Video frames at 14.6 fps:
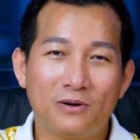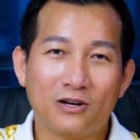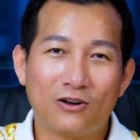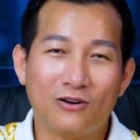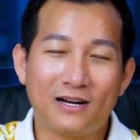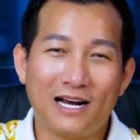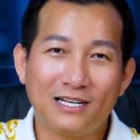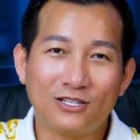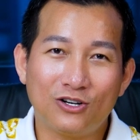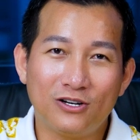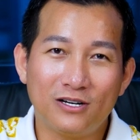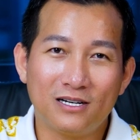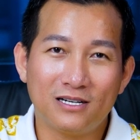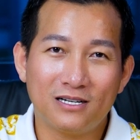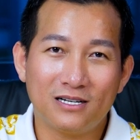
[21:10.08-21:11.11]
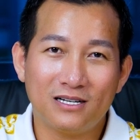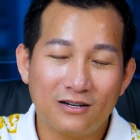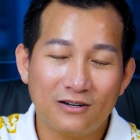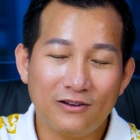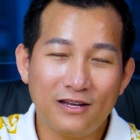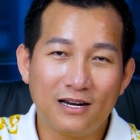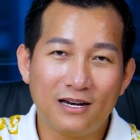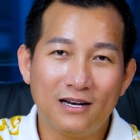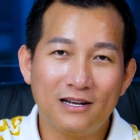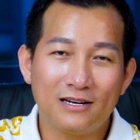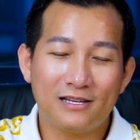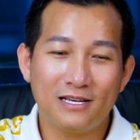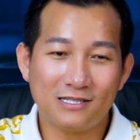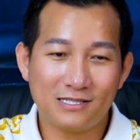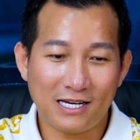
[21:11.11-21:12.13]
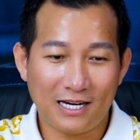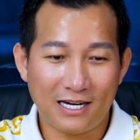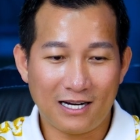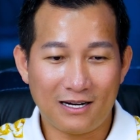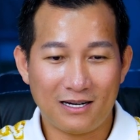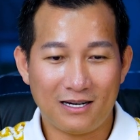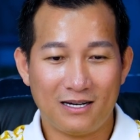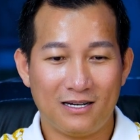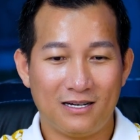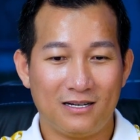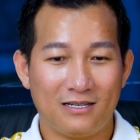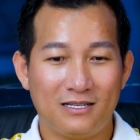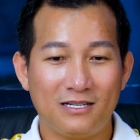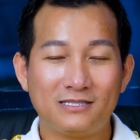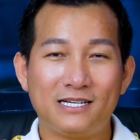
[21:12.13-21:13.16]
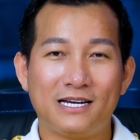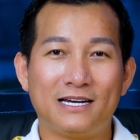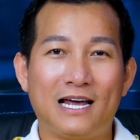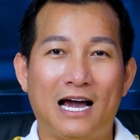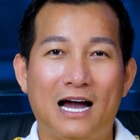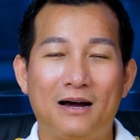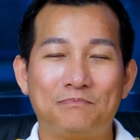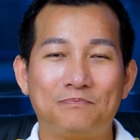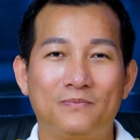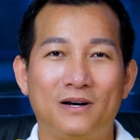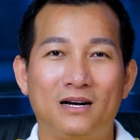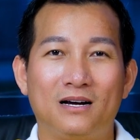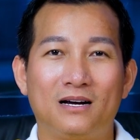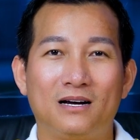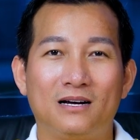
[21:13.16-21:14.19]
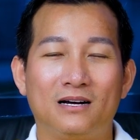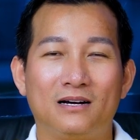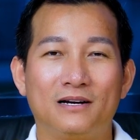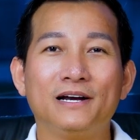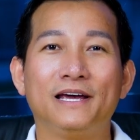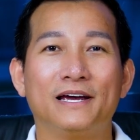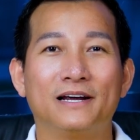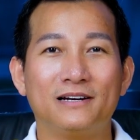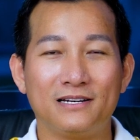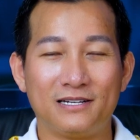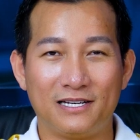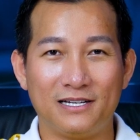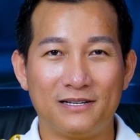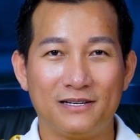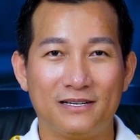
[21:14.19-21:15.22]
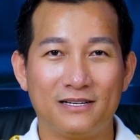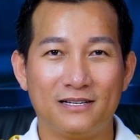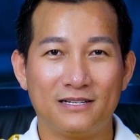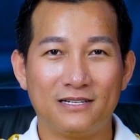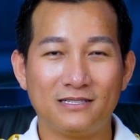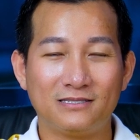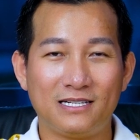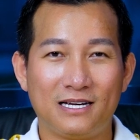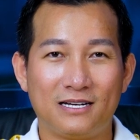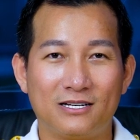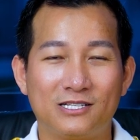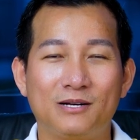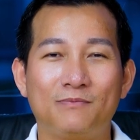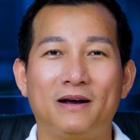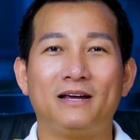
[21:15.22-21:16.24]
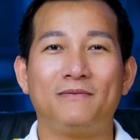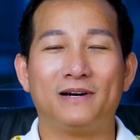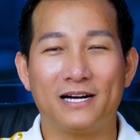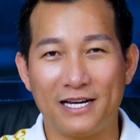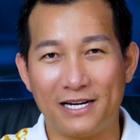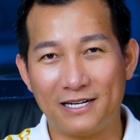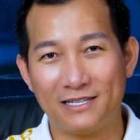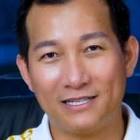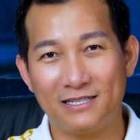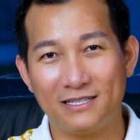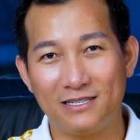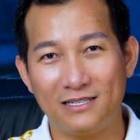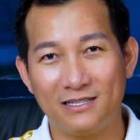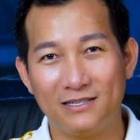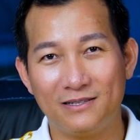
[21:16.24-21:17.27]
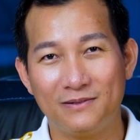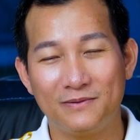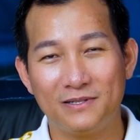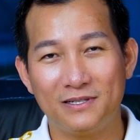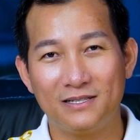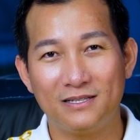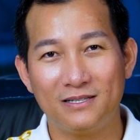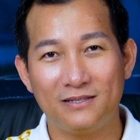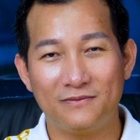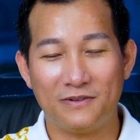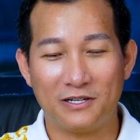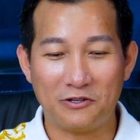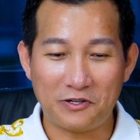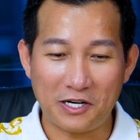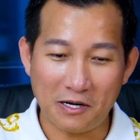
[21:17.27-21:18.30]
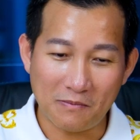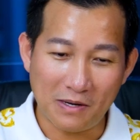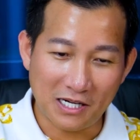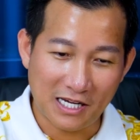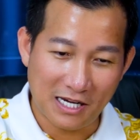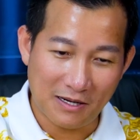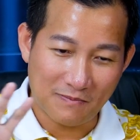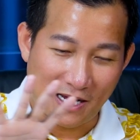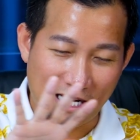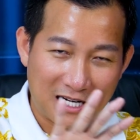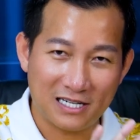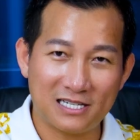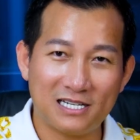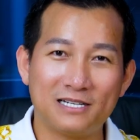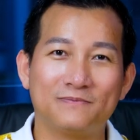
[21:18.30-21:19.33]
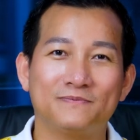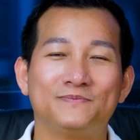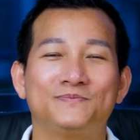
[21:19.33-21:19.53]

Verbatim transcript: đó con gái tôi nó nhìn lên chiếc xe chiếc xe đạp ờ, điện đó chị chiếc xe này xe máy bằng điện mà nó trét bánh kem đầy lên hết